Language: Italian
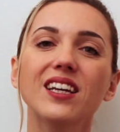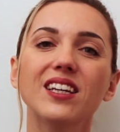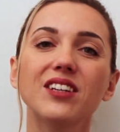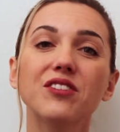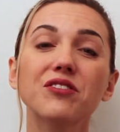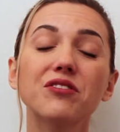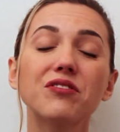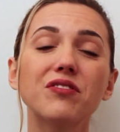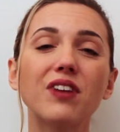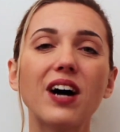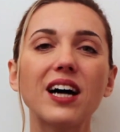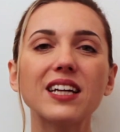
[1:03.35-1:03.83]

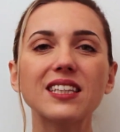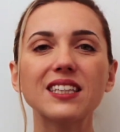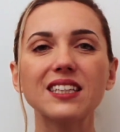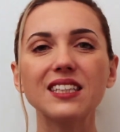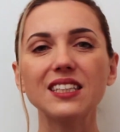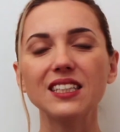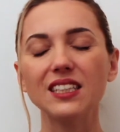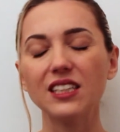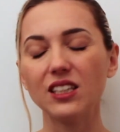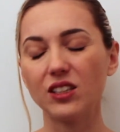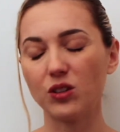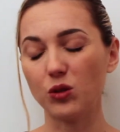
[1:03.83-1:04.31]

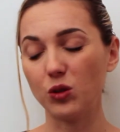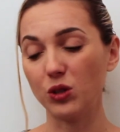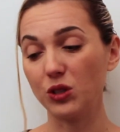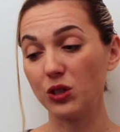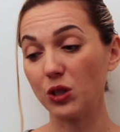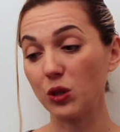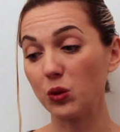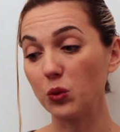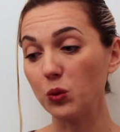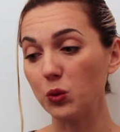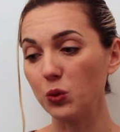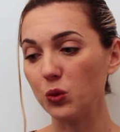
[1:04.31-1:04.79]
Infatti,
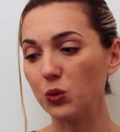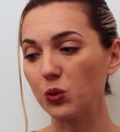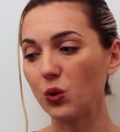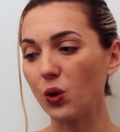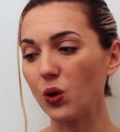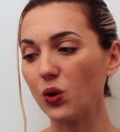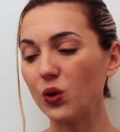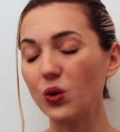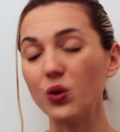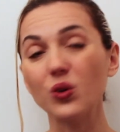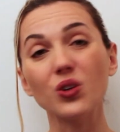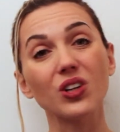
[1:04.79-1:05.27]

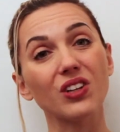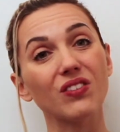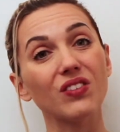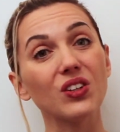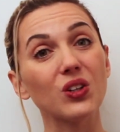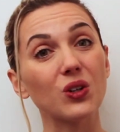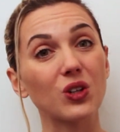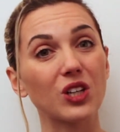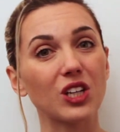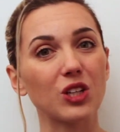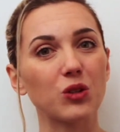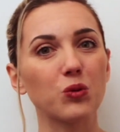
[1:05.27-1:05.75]
oltretutto, non è
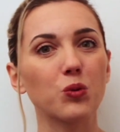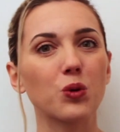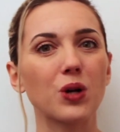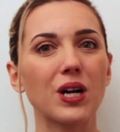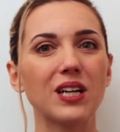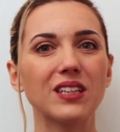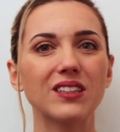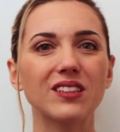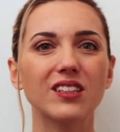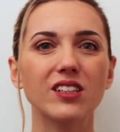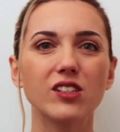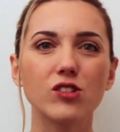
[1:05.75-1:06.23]
vero che
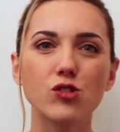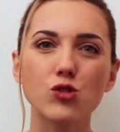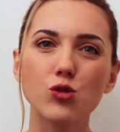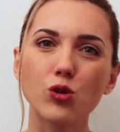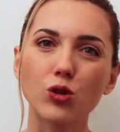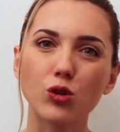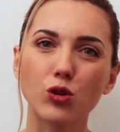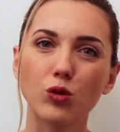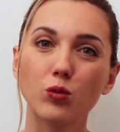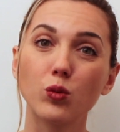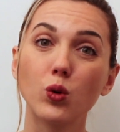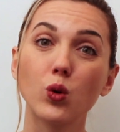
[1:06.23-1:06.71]
durante il
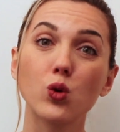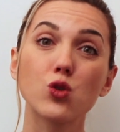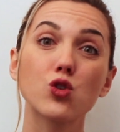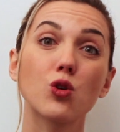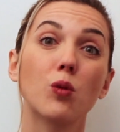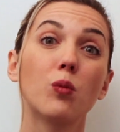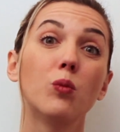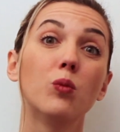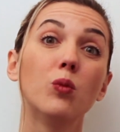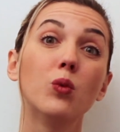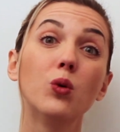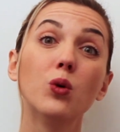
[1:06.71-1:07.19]
giorno
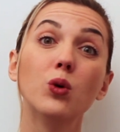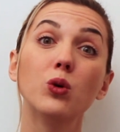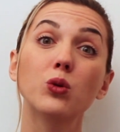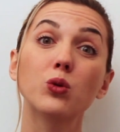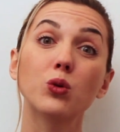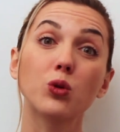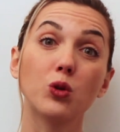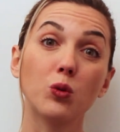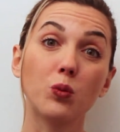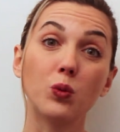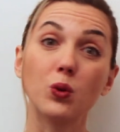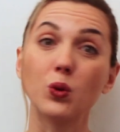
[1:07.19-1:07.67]
brucio
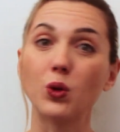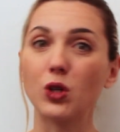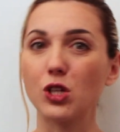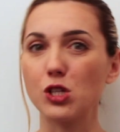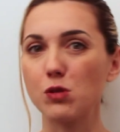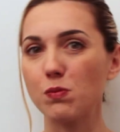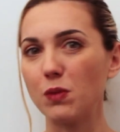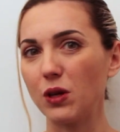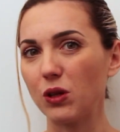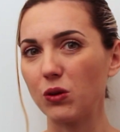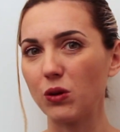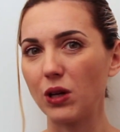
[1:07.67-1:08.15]
molto di più
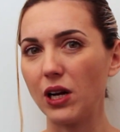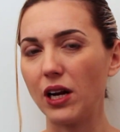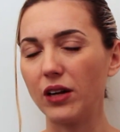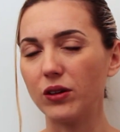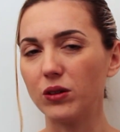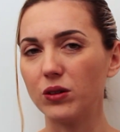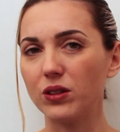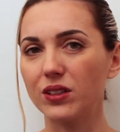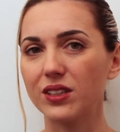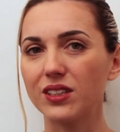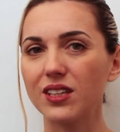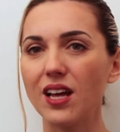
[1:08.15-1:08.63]
rispetto
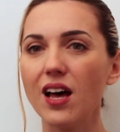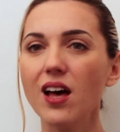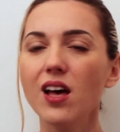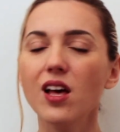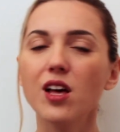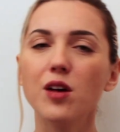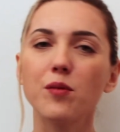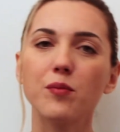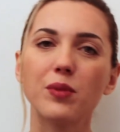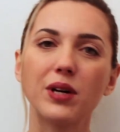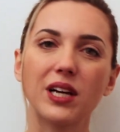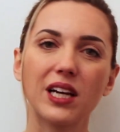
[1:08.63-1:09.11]
alla notte,
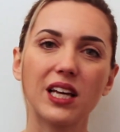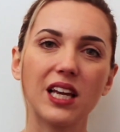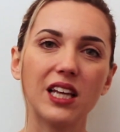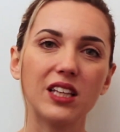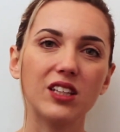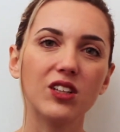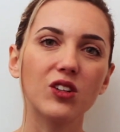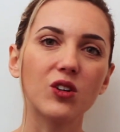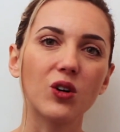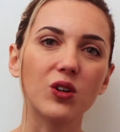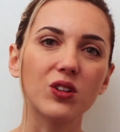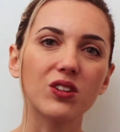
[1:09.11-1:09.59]

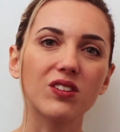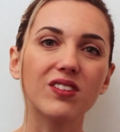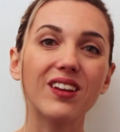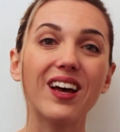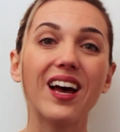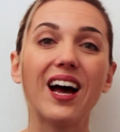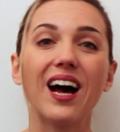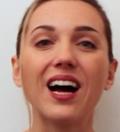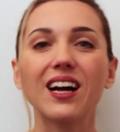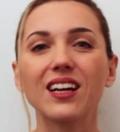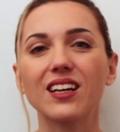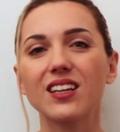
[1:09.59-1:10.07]
perché di
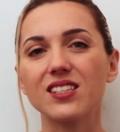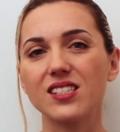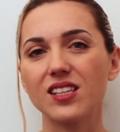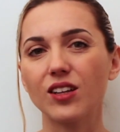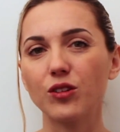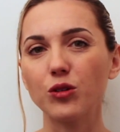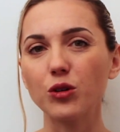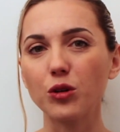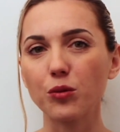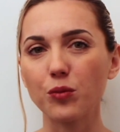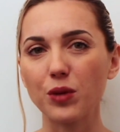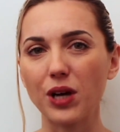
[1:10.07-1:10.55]
notte, anche
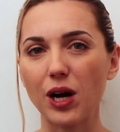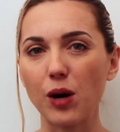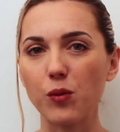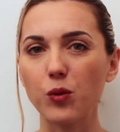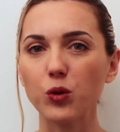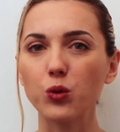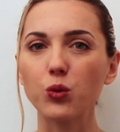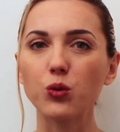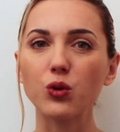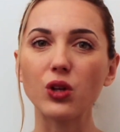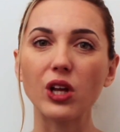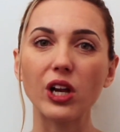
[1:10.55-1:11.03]
se
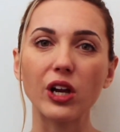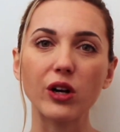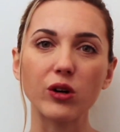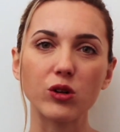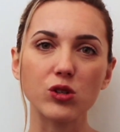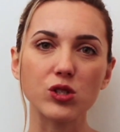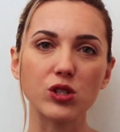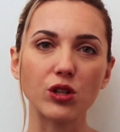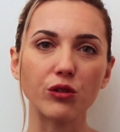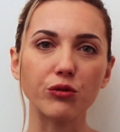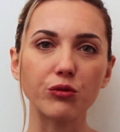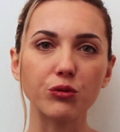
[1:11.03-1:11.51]
dormiamo, tutte le
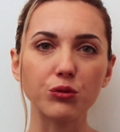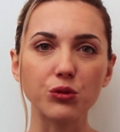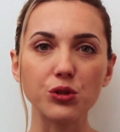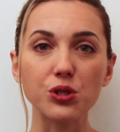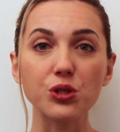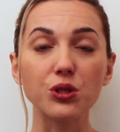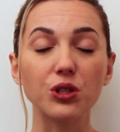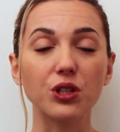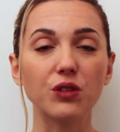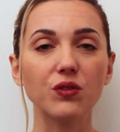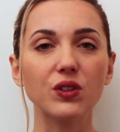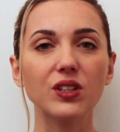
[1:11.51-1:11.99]
nostre
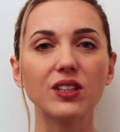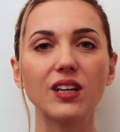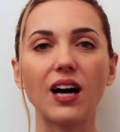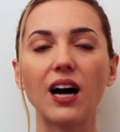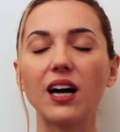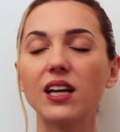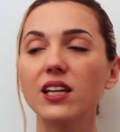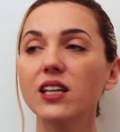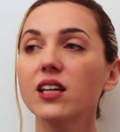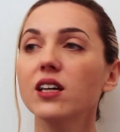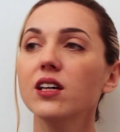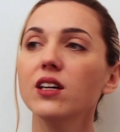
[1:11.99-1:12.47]
funzioni
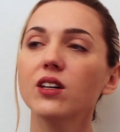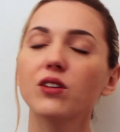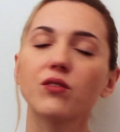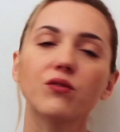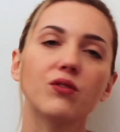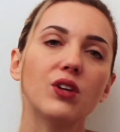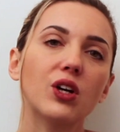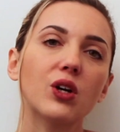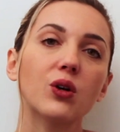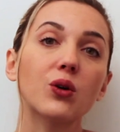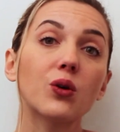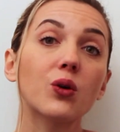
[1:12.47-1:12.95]
vitali
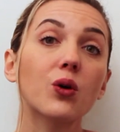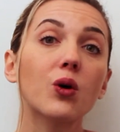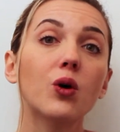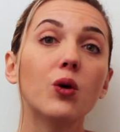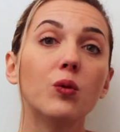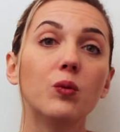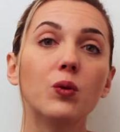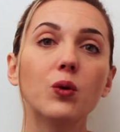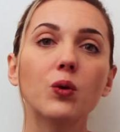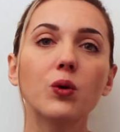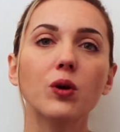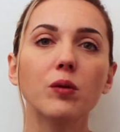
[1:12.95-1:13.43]
vengono
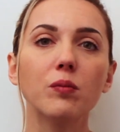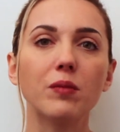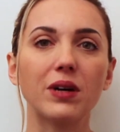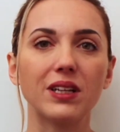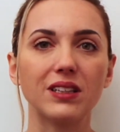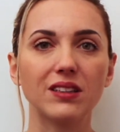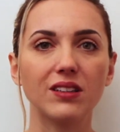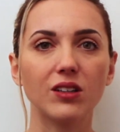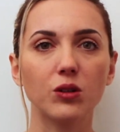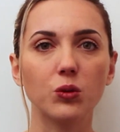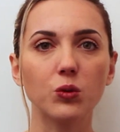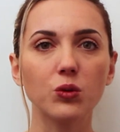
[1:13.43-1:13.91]
comunque
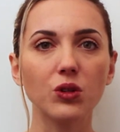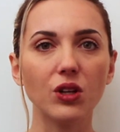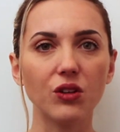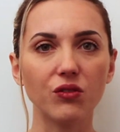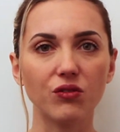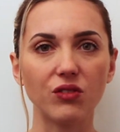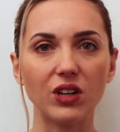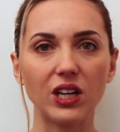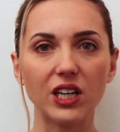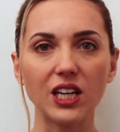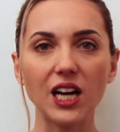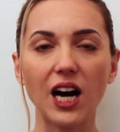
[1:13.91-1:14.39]
mantenute
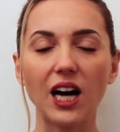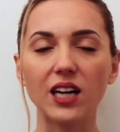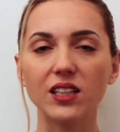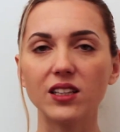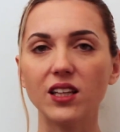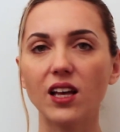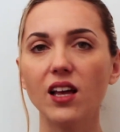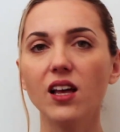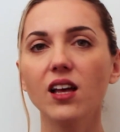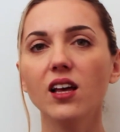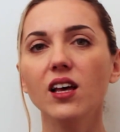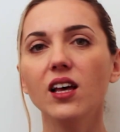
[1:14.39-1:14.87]

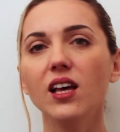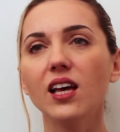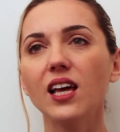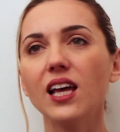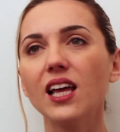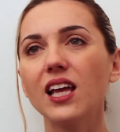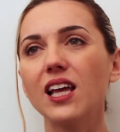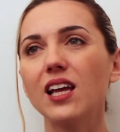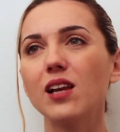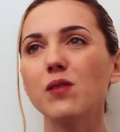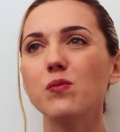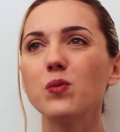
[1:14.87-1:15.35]
invariate
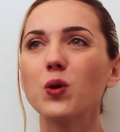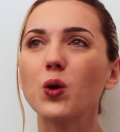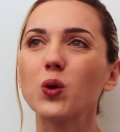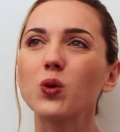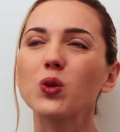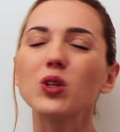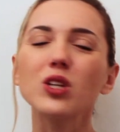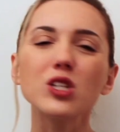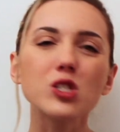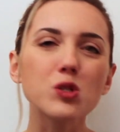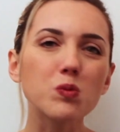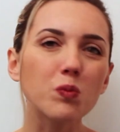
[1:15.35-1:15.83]
e il
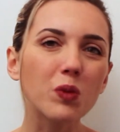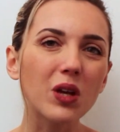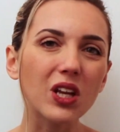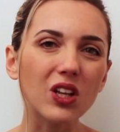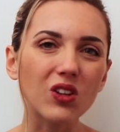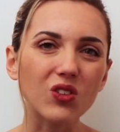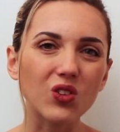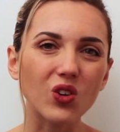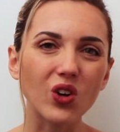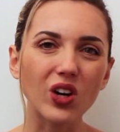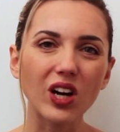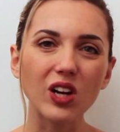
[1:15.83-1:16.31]
mio
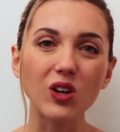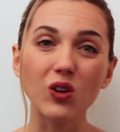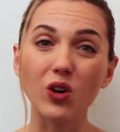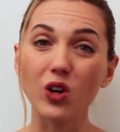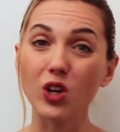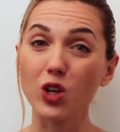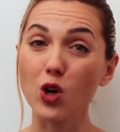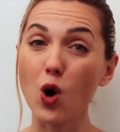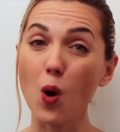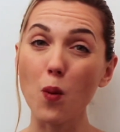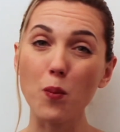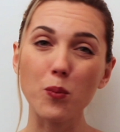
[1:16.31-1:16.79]
dispendio
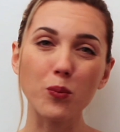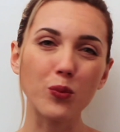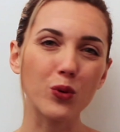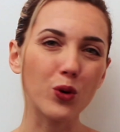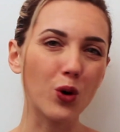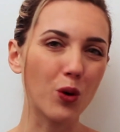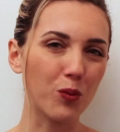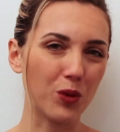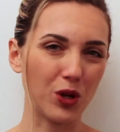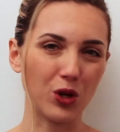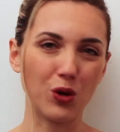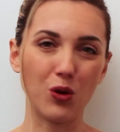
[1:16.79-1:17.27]
calorico
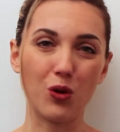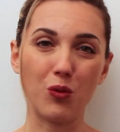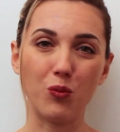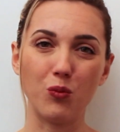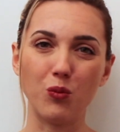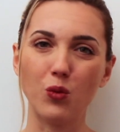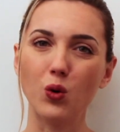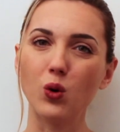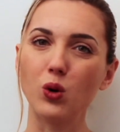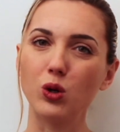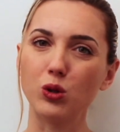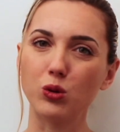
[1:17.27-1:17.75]
più o meno è
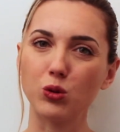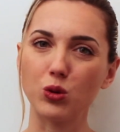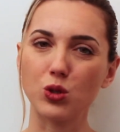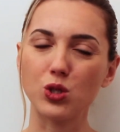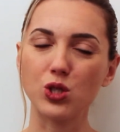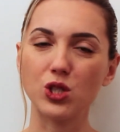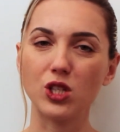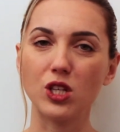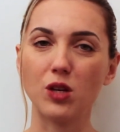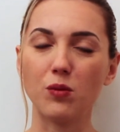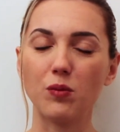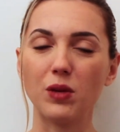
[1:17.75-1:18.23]
molto
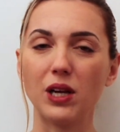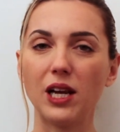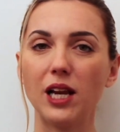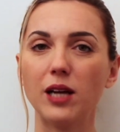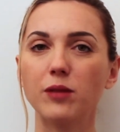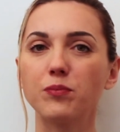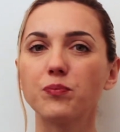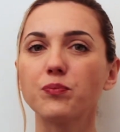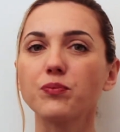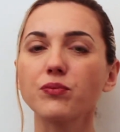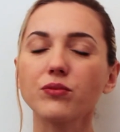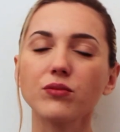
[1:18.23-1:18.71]

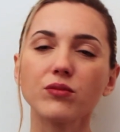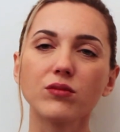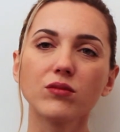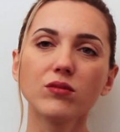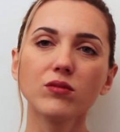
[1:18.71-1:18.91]
simile